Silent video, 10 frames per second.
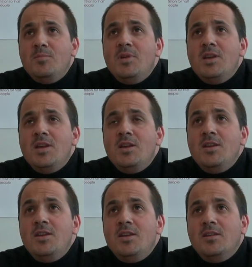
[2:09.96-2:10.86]

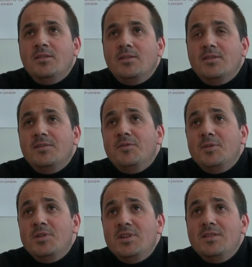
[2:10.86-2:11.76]
aimer. Qu'est-ce qu'il faut
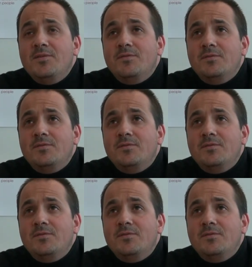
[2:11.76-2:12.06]
aimer